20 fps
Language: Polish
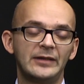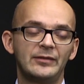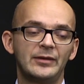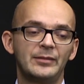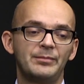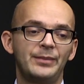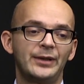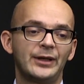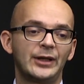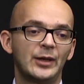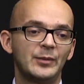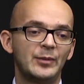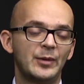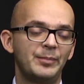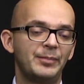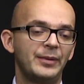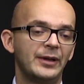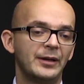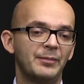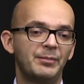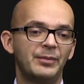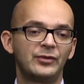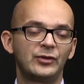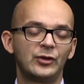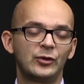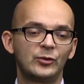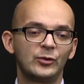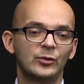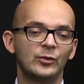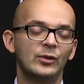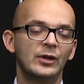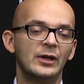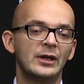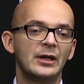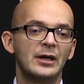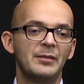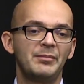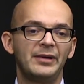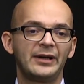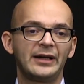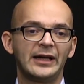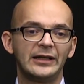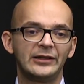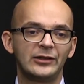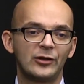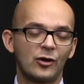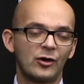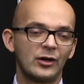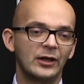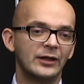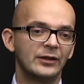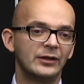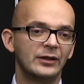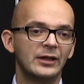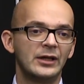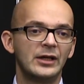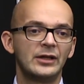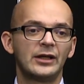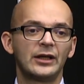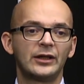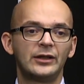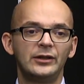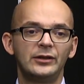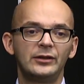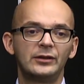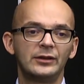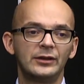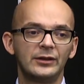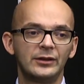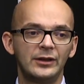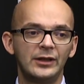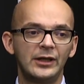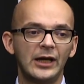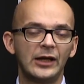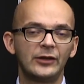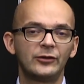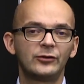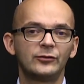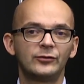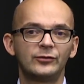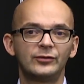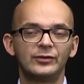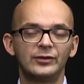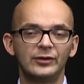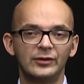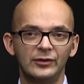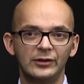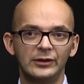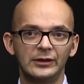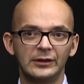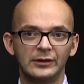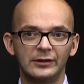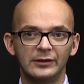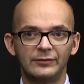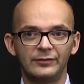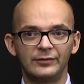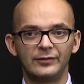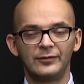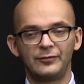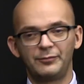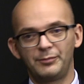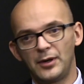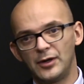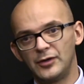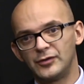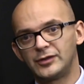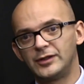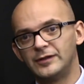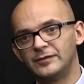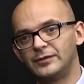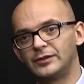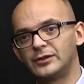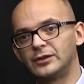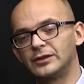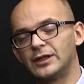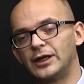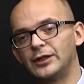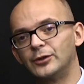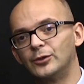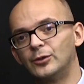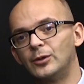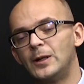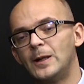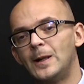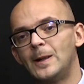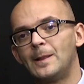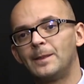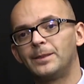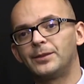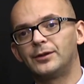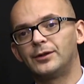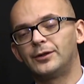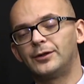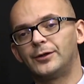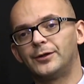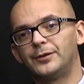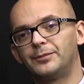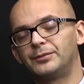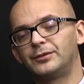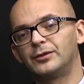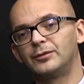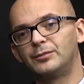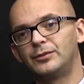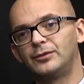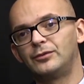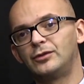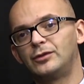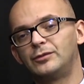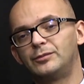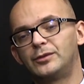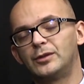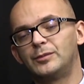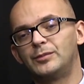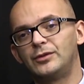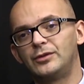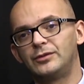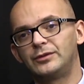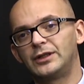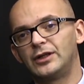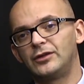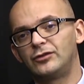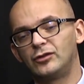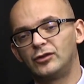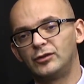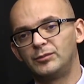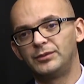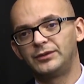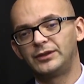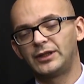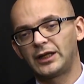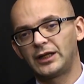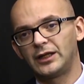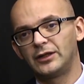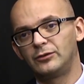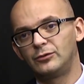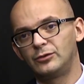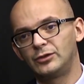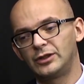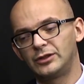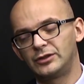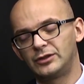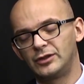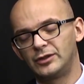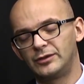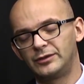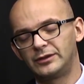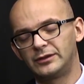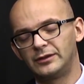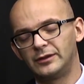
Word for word: nie wiem, PKWP, PZU, PKN Orlen, takich gigantów e, w polskim wykonaniu, to, to, były, to były często takie duże czy